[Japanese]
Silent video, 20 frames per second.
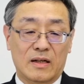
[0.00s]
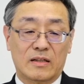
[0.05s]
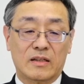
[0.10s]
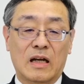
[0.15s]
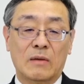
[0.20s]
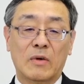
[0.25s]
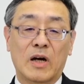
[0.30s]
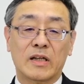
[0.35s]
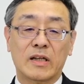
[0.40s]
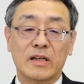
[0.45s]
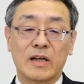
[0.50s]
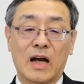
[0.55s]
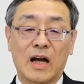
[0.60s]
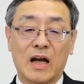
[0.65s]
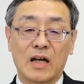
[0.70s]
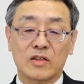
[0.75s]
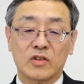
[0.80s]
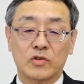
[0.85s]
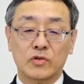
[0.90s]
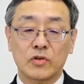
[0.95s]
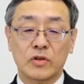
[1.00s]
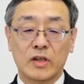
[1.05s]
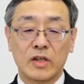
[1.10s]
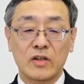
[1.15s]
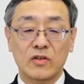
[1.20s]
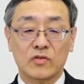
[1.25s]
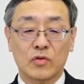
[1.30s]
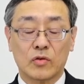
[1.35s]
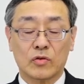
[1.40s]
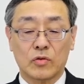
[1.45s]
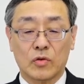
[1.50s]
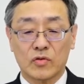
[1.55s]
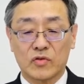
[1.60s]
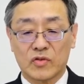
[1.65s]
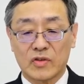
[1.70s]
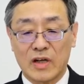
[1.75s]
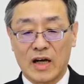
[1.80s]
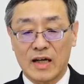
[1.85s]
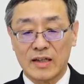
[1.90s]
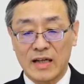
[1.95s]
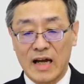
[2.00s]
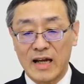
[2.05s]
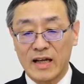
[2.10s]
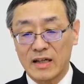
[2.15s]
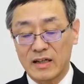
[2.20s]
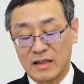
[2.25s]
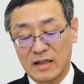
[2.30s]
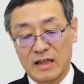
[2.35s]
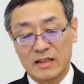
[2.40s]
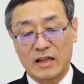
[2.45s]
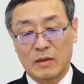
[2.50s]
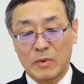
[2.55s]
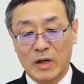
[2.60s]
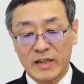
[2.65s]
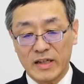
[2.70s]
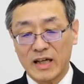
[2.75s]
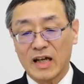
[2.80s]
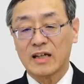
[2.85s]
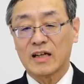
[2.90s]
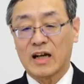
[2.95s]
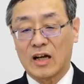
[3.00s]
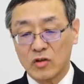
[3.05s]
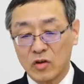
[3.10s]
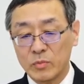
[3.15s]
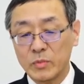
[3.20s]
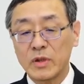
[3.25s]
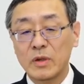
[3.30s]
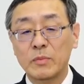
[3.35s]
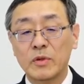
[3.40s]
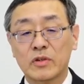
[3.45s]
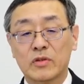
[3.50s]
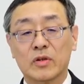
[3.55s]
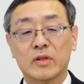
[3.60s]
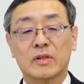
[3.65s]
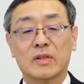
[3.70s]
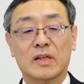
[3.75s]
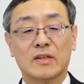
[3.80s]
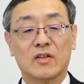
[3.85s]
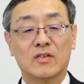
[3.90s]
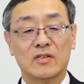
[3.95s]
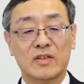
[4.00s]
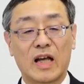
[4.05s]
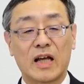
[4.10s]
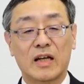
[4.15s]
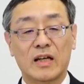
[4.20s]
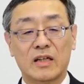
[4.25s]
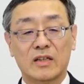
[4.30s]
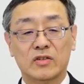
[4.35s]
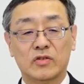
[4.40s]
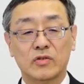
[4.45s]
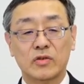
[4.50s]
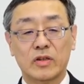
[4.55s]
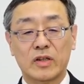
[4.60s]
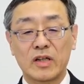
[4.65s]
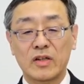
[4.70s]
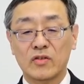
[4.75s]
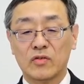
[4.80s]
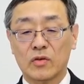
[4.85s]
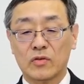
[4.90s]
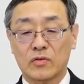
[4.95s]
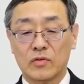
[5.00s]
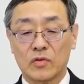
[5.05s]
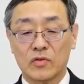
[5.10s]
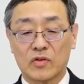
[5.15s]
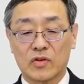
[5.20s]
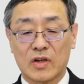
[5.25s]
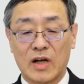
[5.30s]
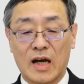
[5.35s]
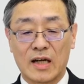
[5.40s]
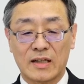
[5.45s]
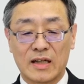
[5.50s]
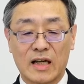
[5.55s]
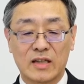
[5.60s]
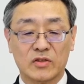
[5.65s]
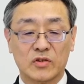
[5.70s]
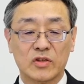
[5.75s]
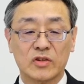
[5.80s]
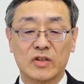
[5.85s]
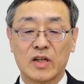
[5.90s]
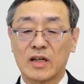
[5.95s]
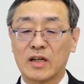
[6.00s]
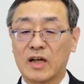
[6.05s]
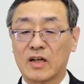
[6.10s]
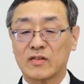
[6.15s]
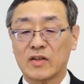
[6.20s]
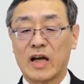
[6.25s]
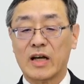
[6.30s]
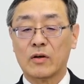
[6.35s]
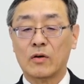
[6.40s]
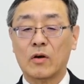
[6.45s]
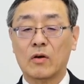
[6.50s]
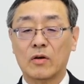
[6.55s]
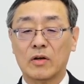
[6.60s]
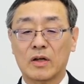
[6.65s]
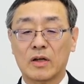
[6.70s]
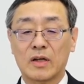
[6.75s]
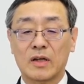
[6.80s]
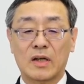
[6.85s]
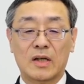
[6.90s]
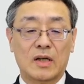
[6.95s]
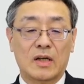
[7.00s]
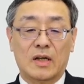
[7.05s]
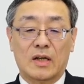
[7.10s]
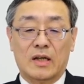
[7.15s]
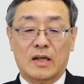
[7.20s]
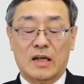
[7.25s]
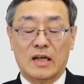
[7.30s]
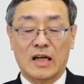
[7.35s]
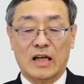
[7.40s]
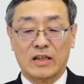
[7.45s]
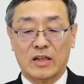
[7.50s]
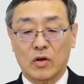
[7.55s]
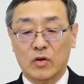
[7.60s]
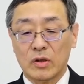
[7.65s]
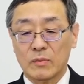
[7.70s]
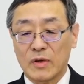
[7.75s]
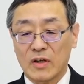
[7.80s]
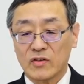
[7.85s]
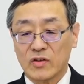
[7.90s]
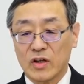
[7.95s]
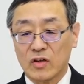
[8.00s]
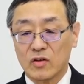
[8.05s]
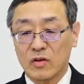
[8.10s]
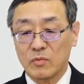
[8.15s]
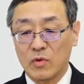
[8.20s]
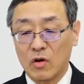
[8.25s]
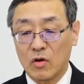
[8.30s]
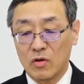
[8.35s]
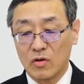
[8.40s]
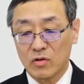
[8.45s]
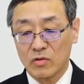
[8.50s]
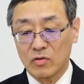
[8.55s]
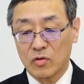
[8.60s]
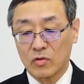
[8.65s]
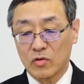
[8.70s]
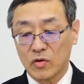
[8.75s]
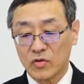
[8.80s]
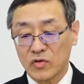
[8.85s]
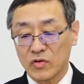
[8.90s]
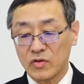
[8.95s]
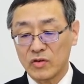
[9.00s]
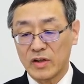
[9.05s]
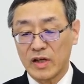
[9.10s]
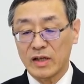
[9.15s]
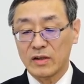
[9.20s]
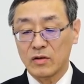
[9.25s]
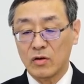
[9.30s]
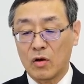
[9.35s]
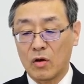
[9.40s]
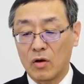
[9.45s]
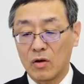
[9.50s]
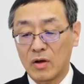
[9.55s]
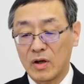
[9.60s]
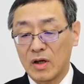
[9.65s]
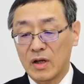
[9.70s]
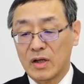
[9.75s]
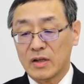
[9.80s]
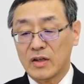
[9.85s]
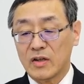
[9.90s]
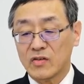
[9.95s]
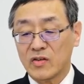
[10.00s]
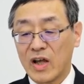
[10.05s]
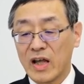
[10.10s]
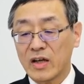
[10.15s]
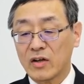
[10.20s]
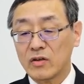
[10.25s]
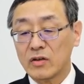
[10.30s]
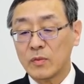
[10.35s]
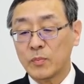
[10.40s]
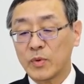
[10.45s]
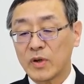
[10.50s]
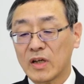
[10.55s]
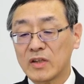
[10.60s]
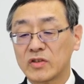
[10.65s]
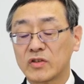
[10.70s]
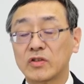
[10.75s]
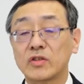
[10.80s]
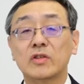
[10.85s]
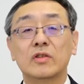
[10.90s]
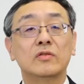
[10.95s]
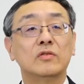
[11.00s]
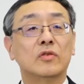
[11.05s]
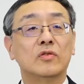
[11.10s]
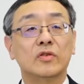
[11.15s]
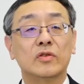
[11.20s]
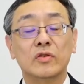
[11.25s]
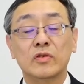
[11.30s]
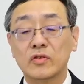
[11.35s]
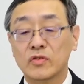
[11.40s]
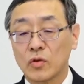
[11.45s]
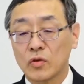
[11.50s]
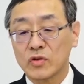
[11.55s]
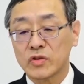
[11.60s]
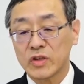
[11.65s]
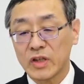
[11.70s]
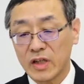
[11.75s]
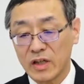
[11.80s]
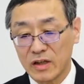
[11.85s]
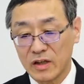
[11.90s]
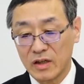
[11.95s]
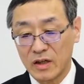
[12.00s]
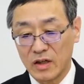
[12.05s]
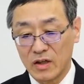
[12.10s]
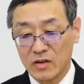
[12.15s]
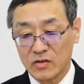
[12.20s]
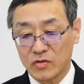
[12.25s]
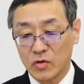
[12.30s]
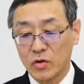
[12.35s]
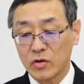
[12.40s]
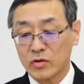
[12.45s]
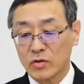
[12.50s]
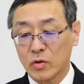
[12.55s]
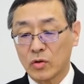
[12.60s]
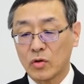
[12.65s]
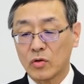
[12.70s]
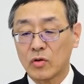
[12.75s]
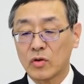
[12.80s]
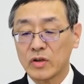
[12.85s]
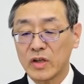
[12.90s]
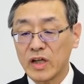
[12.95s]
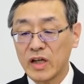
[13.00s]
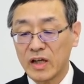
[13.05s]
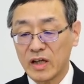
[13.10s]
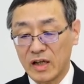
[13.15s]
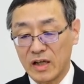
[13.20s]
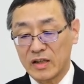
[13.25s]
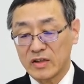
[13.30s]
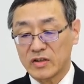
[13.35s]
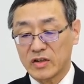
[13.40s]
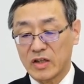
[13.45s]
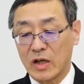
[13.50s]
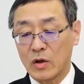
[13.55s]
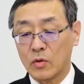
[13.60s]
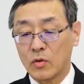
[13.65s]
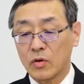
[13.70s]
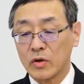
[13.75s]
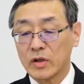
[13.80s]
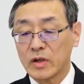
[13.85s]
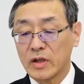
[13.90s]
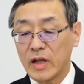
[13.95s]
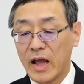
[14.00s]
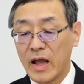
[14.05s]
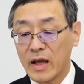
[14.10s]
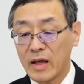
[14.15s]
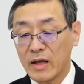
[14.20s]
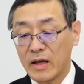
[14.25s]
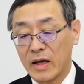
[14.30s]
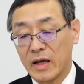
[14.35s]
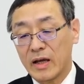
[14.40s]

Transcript: 鉛や重金属を使わない鉛やカドミウムといったですね重金属を使わない樹脂添加剤をやっておりますけどもここ数年のリサイクルプラスチックの普及促進そういうところに視点を置いて